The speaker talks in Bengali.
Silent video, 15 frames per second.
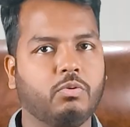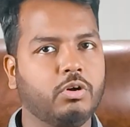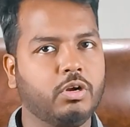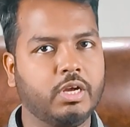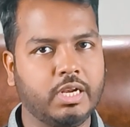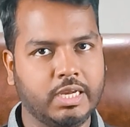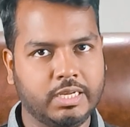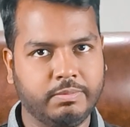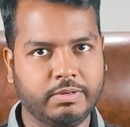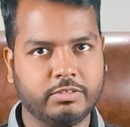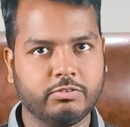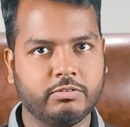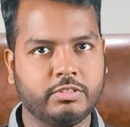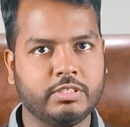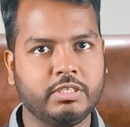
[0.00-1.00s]
অন্য এলাকায় বাস
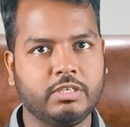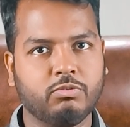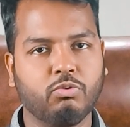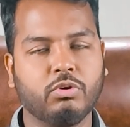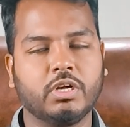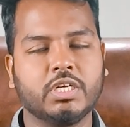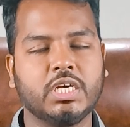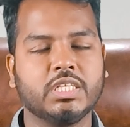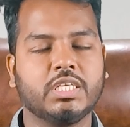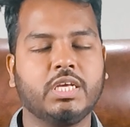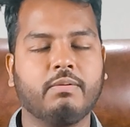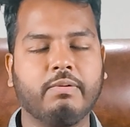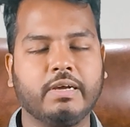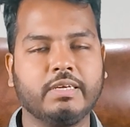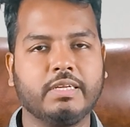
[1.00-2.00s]
করতেছি খুলনার
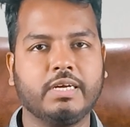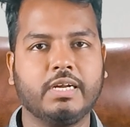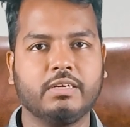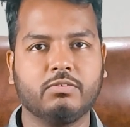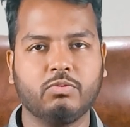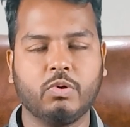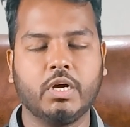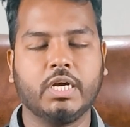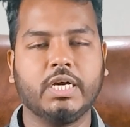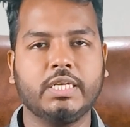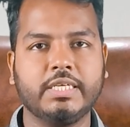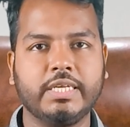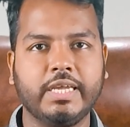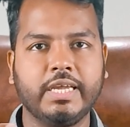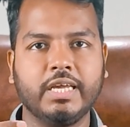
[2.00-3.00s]
বাঘের হাট নোয়াখালী
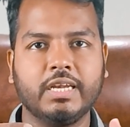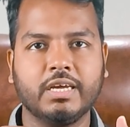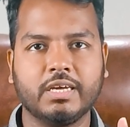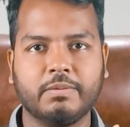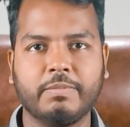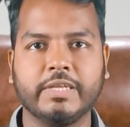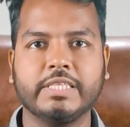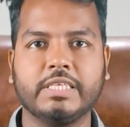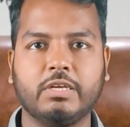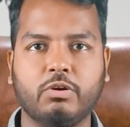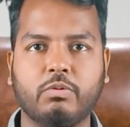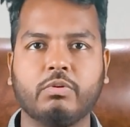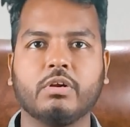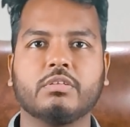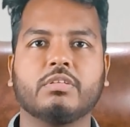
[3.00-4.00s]
এই এলাকার বাদ দিয়ে
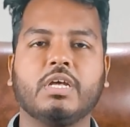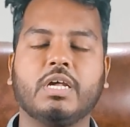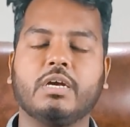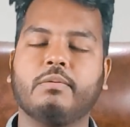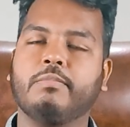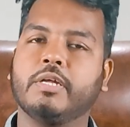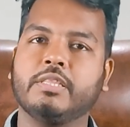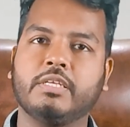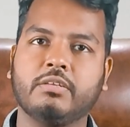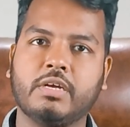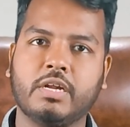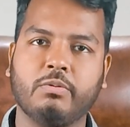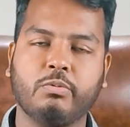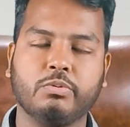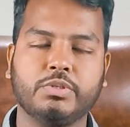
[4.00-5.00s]
লবণাক্ত এলাকার বাদ দিয়ে
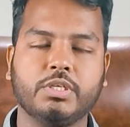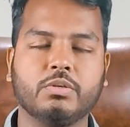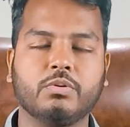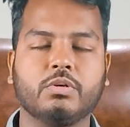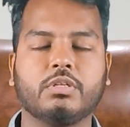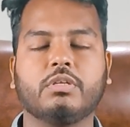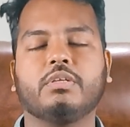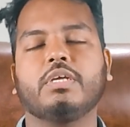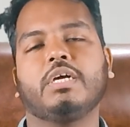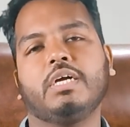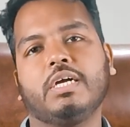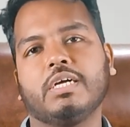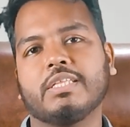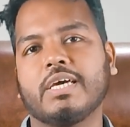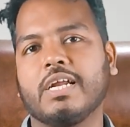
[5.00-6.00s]
যারা অবস্থান করতেছে
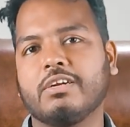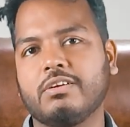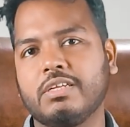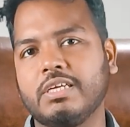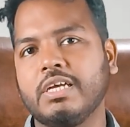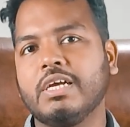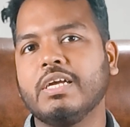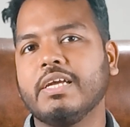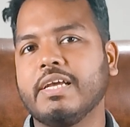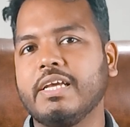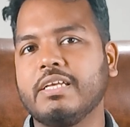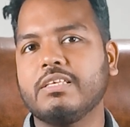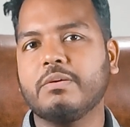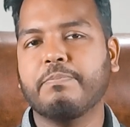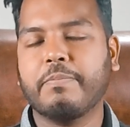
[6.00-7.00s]
তারা আসলে এই
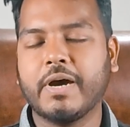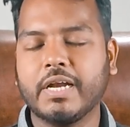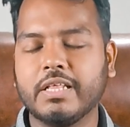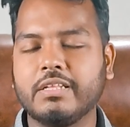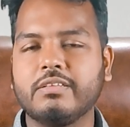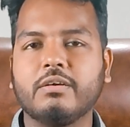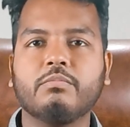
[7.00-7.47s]
যে পানির যে